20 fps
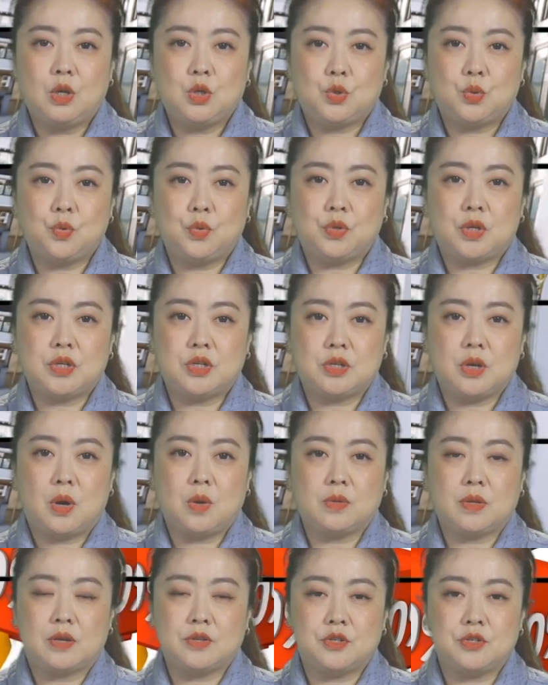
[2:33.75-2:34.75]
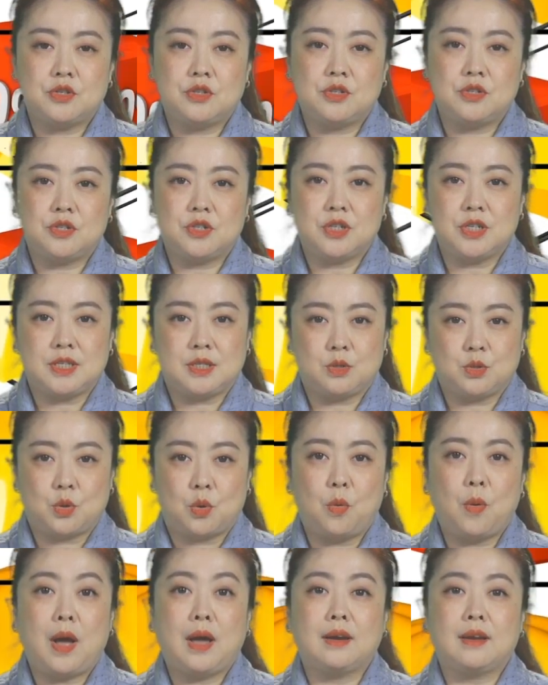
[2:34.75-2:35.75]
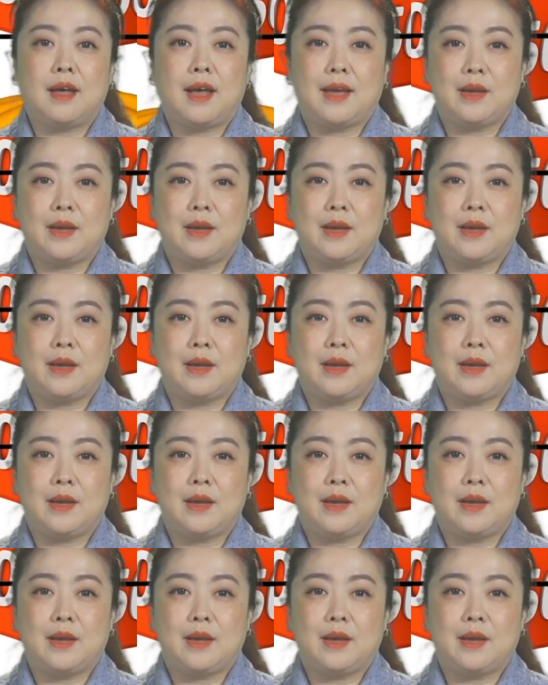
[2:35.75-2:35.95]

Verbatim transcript: 出炉的时候呢，芝士是已经融化了，